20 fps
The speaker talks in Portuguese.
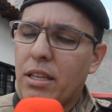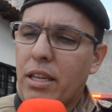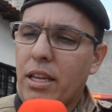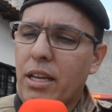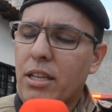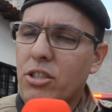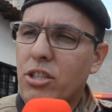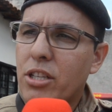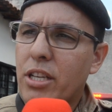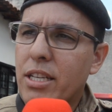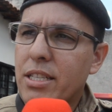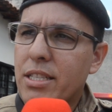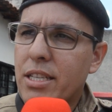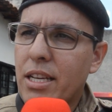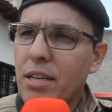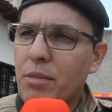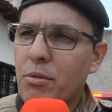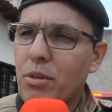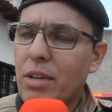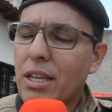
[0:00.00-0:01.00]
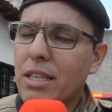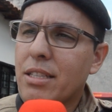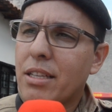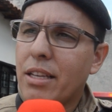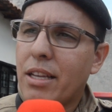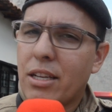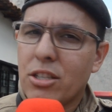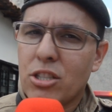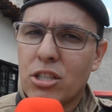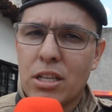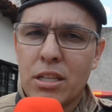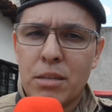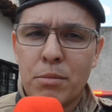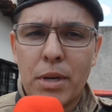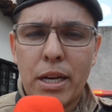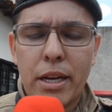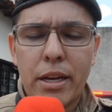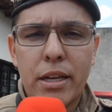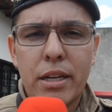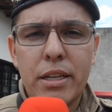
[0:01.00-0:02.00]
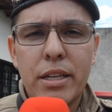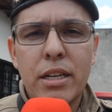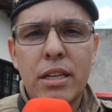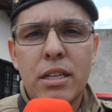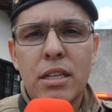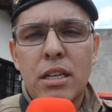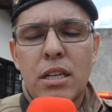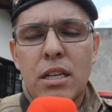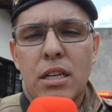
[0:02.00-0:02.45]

10 de dezembro, na cidade de Guimarães,